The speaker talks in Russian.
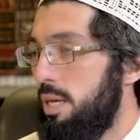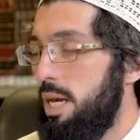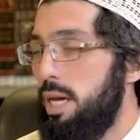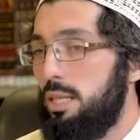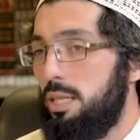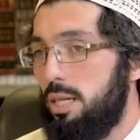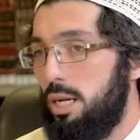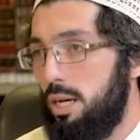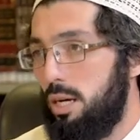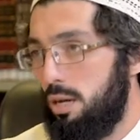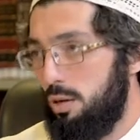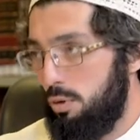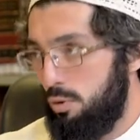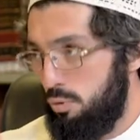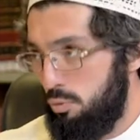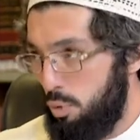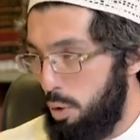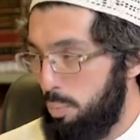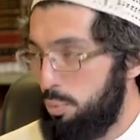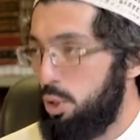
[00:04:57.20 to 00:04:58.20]
Это,
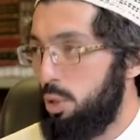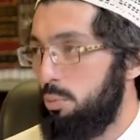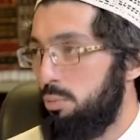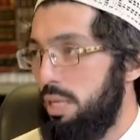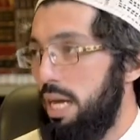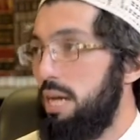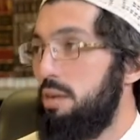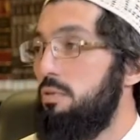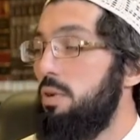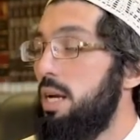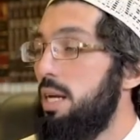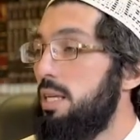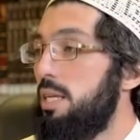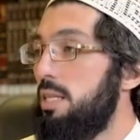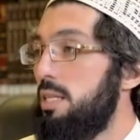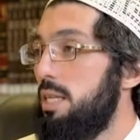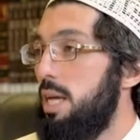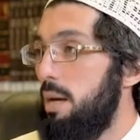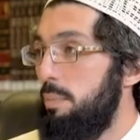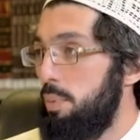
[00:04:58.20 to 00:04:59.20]
в общем, так
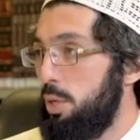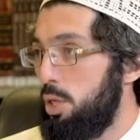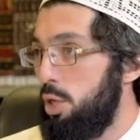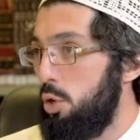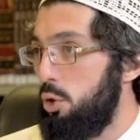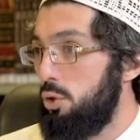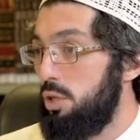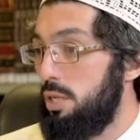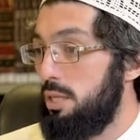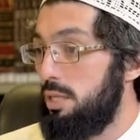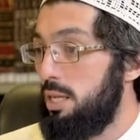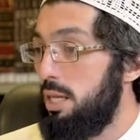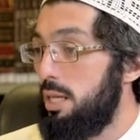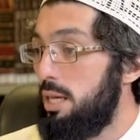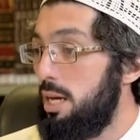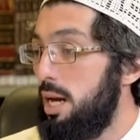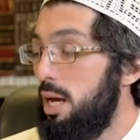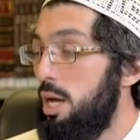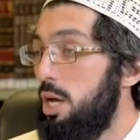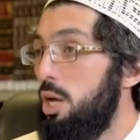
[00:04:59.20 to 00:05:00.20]
выглядит неопределенная
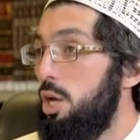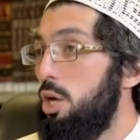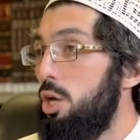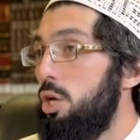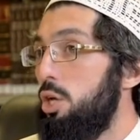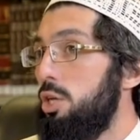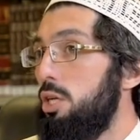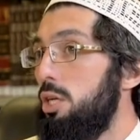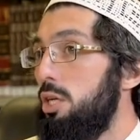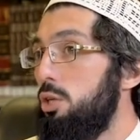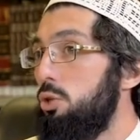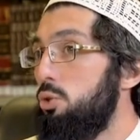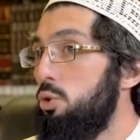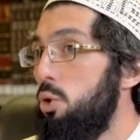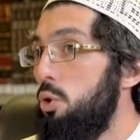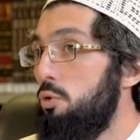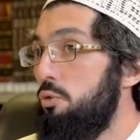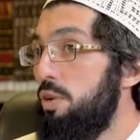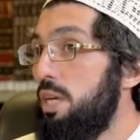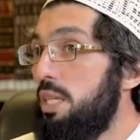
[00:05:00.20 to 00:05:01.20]
сделка,
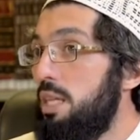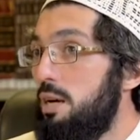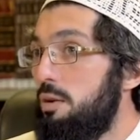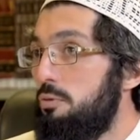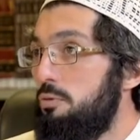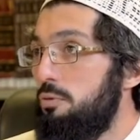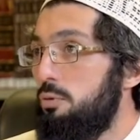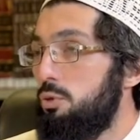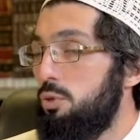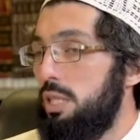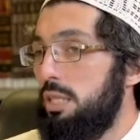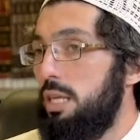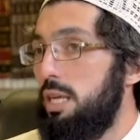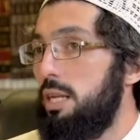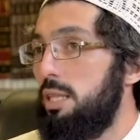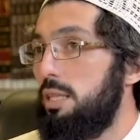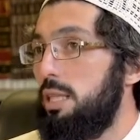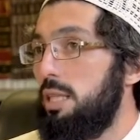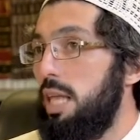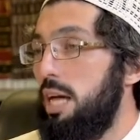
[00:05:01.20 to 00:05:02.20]
но видов,
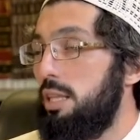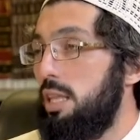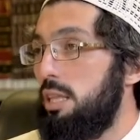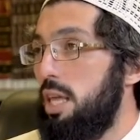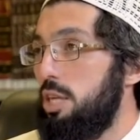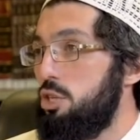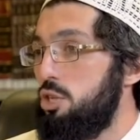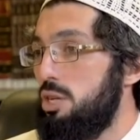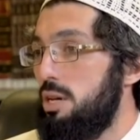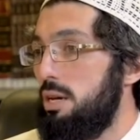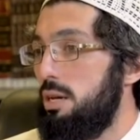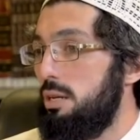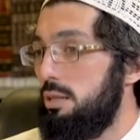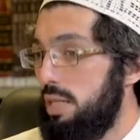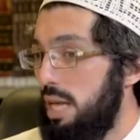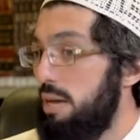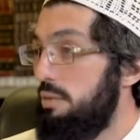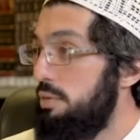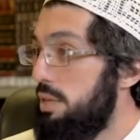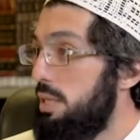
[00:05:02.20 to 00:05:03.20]
или точнее,
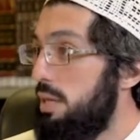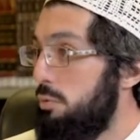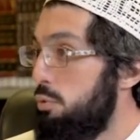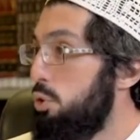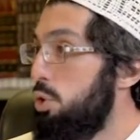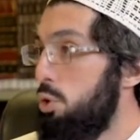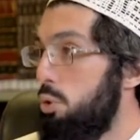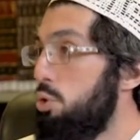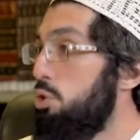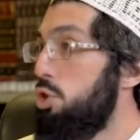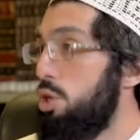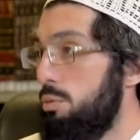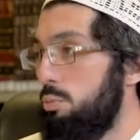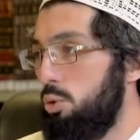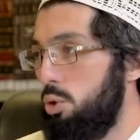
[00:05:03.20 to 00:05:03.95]
да, видов у нее очень